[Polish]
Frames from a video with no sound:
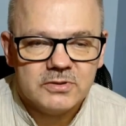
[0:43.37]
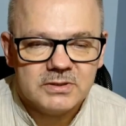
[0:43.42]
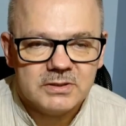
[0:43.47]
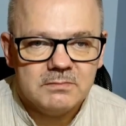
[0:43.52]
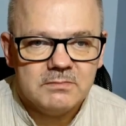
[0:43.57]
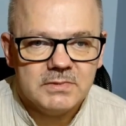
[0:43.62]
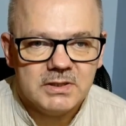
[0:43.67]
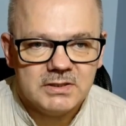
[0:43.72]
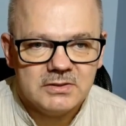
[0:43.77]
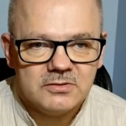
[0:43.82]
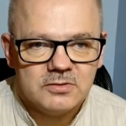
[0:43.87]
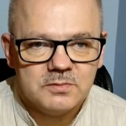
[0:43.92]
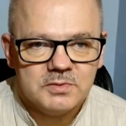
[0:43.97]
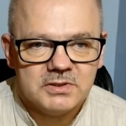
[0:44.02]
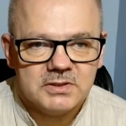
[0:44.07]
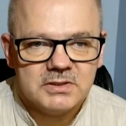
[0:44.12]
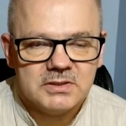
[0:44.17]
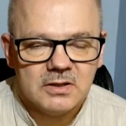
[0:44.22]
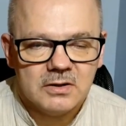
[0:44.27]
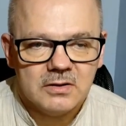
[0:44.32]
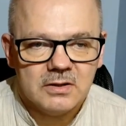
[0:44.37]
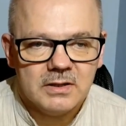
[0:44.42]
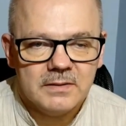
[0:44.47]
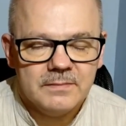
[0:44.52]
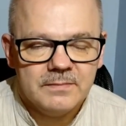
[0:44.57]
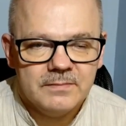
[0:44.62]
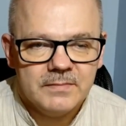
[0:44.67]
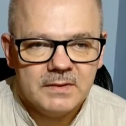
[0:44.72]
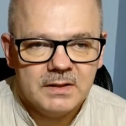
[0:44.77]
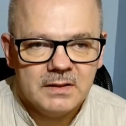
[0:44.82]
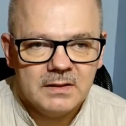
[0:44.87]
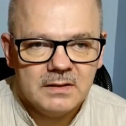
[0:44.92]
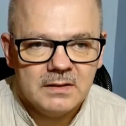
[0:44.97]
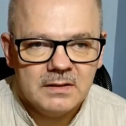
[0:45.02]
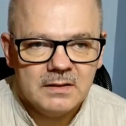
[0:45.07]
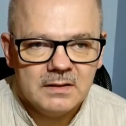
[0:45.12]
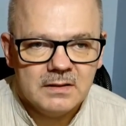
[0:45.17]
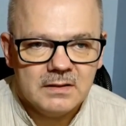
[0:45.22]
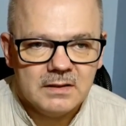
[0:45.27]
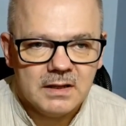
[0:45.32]
pustym miejscu przy stole,
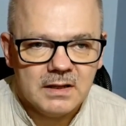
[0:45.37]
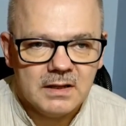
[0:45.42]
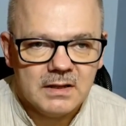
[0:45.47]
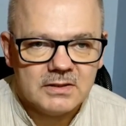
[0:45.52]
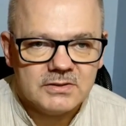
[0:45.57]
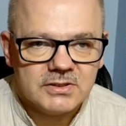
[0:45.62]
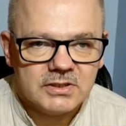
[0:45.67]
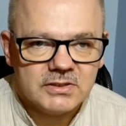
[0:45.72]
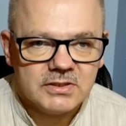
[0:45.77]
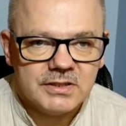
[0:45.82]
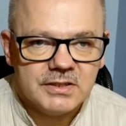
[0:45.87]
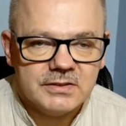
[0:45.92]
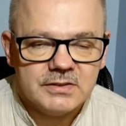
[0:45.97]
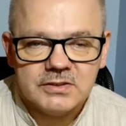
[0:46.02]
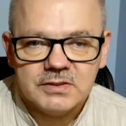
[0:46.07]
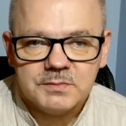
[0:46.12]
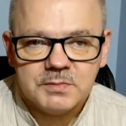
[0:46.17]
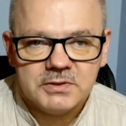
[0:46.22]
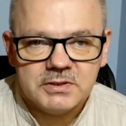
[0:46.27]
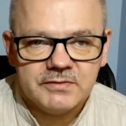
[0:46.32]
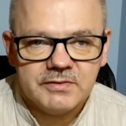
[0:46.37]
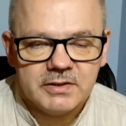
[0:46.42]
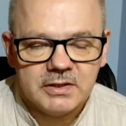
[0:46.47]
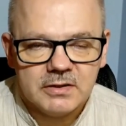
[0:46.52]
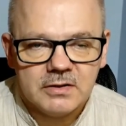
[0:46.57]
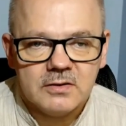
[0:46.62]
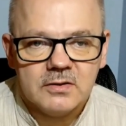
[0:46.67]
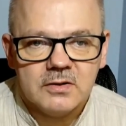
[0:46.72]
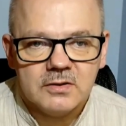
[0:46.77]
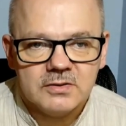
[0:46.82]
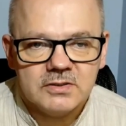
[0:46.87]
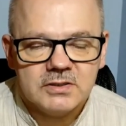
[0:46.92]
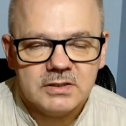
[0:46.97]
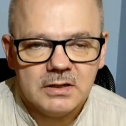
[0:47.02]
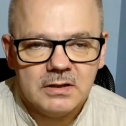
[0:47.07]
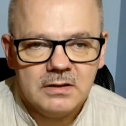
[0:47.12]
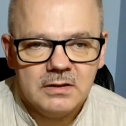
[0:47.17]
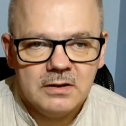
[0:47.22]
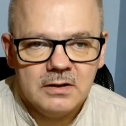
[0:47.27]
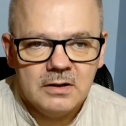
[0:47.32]
na krześle niespodziewanego
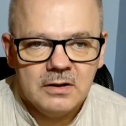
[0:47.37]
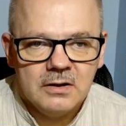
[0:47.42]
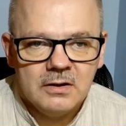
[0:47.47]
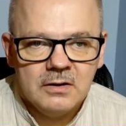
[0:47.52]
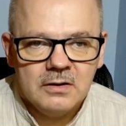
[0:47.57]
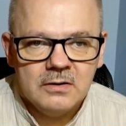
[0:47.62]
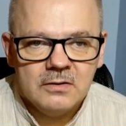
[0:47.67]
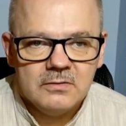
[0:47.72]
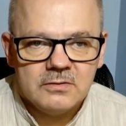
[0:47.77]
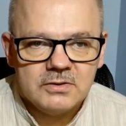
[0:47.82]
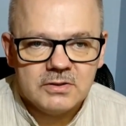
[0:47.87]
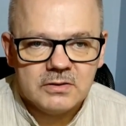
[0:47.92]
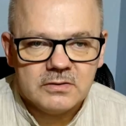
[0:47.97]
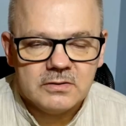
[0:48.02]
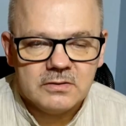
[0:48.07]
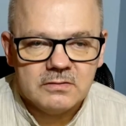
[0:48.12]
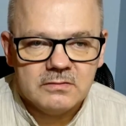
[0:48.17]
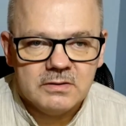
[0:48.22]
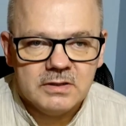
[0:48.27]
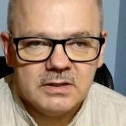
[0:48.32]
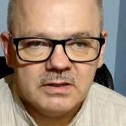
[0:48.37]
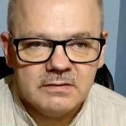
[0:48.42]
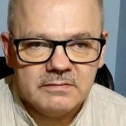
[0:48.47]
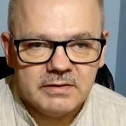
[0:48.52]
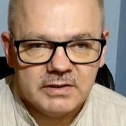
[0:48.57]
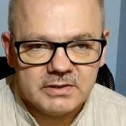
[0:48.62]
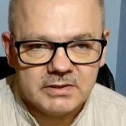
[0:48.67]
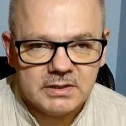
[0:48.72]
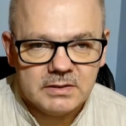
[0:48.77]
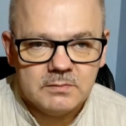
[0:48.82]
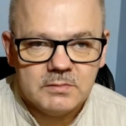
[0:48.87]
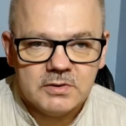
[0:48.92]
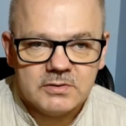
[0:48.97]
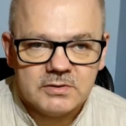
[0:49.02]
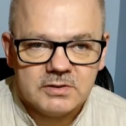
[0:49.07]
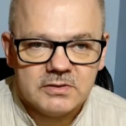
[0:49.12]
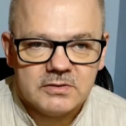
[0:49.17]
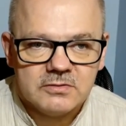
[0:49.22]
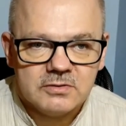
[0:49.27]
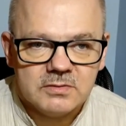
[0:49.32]
gościa, usiądą Wasze
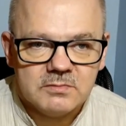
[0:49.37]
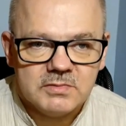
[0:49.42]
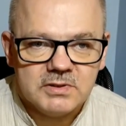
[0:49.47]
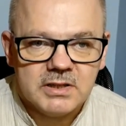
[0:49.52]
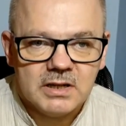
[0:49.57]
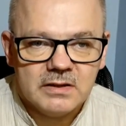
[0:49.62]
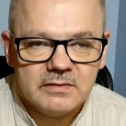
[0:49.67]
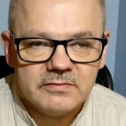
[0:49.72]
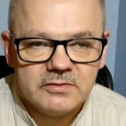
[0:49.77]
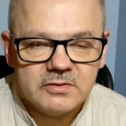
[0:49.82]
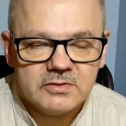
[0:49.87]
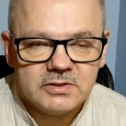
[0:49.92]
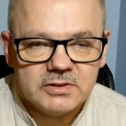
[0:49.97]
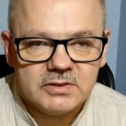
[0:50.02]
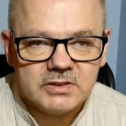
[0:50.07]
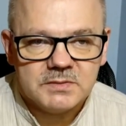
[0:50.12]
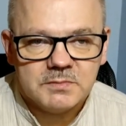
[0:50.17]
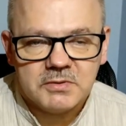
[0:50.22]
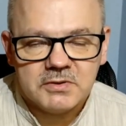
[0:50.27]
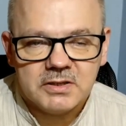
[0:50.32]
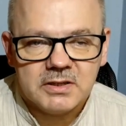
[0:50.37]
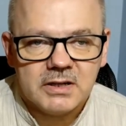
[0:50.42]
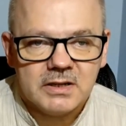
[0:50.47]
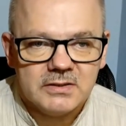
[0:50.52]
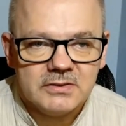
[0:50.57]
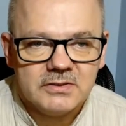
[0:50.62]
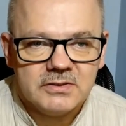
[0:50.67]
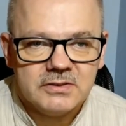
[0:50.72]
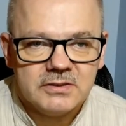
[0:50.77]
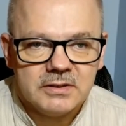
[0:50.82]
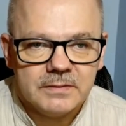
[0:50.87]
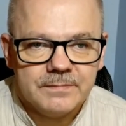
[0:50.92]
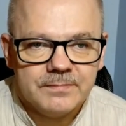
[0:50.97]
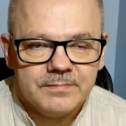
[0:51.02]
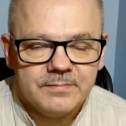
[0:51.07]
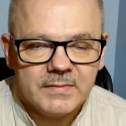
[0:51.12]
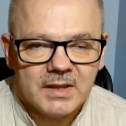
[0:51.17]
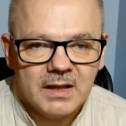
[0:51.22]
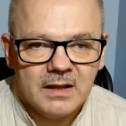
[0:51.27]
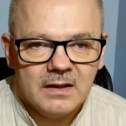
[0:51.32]
emocje, z którymi dawno się nie spotykaliście.
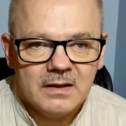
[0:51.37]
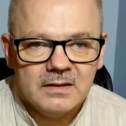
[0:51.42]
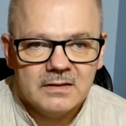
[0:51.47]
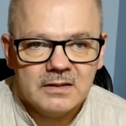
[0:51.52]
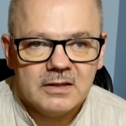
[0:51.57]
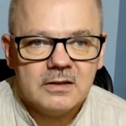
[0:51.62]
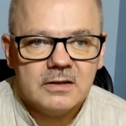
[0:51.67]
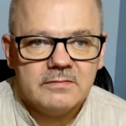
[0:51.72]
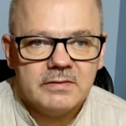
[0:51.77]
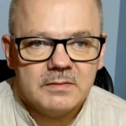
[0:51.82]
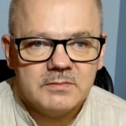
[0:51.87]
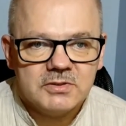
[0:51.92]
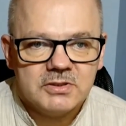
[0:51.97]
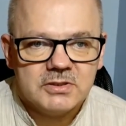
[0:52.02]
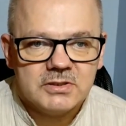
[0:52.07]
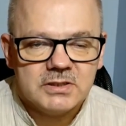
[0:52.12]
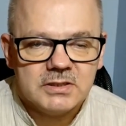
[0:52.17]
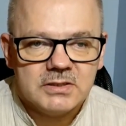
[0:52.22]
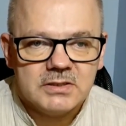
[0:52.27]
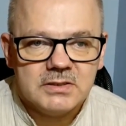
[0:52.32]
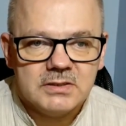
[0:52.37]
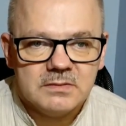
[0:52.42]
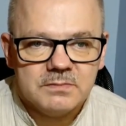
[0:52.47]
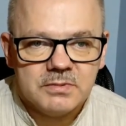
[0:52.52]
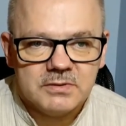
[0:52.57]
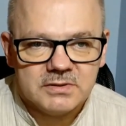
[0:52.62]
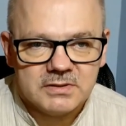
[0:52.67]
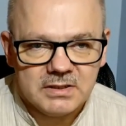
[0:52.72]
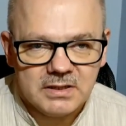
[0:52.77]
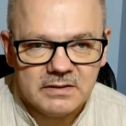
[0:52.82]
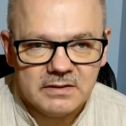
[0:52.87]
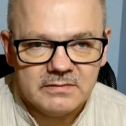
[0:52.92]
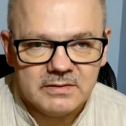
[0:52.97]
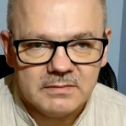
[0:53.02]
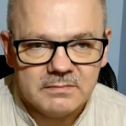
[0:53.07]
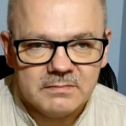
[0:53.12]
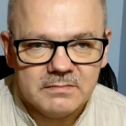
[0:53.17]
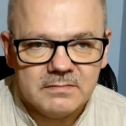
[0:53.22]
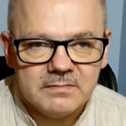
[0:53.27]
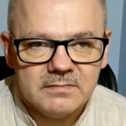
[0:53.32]
Tego Wam życzę i
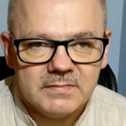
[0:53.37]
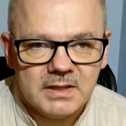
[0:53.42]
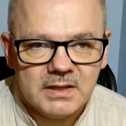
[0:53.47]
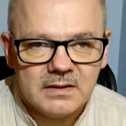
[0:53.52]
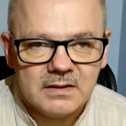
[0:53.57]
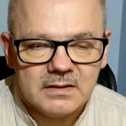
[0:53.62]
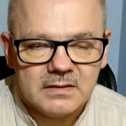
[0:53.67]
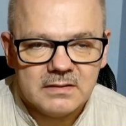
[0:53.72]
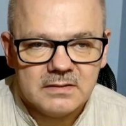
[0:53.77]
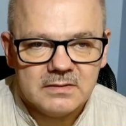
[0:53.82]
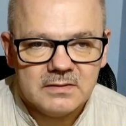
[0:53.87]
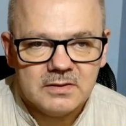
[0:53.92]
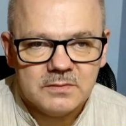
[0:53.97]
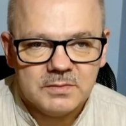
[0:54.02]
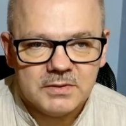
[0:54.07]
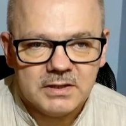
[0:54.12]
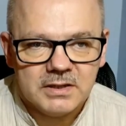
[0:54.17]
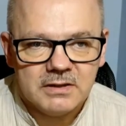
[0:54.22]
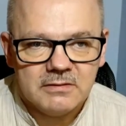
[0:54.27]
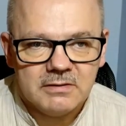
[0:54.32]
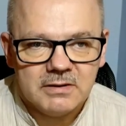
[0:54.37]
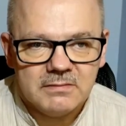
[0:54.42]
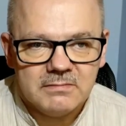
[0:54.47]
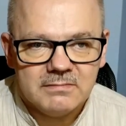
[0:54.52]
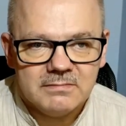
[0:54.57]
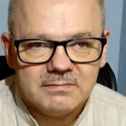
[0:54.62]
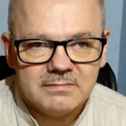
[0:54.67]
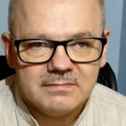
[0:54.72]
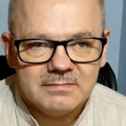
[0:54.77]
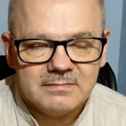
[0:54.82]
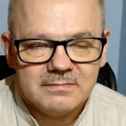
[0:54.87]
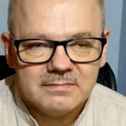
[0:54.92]
pozdrawiam. Darek Dopierała.